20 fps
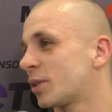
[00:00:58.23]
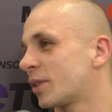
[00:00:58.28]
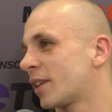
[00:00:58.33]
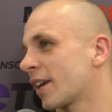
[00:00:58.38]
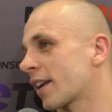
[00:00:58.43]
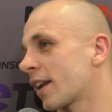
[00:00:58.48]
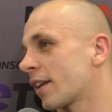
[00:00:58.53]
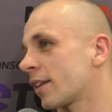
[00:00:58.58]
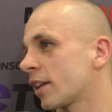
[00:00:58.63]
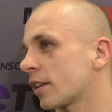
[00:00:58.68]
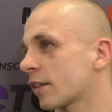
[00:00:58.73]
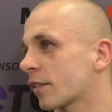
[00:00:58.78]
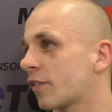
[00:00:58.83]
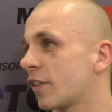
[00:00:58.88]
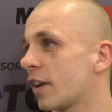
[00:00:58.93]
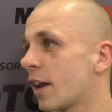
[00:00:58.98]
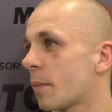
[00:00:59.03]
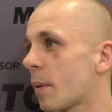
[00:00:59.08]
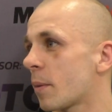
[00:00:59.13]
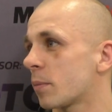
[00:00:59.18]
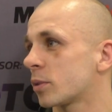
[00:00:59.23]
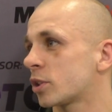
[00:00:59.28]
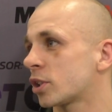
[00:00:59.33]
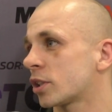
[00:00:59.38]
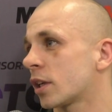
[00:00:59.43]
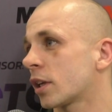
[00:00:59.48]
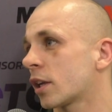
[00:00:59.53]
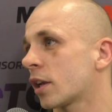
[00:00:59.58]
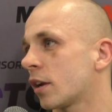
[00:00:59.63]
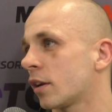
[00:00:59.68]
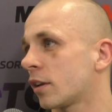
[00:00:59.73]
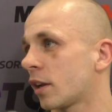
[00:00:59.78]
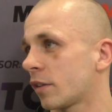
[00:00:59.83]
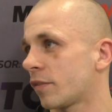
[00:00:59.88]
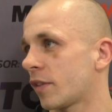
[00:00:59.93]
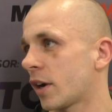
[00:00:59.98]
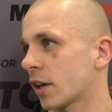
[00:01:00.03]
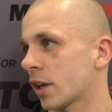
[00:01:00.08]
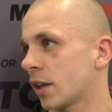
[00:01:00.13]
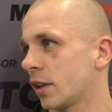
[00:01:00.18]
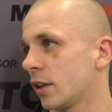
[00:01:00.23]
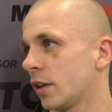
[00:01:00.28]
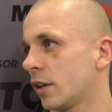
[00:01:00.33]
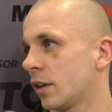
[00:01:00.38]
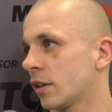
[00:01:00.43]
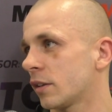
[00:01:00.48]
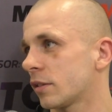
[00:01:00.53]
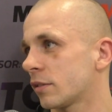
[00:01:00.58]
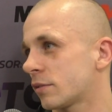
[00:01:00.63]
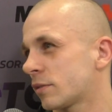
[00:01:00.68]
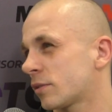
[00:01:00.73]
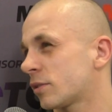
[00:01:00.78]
tak na, na tą chwilę mam 4 kg nadwagi, yy,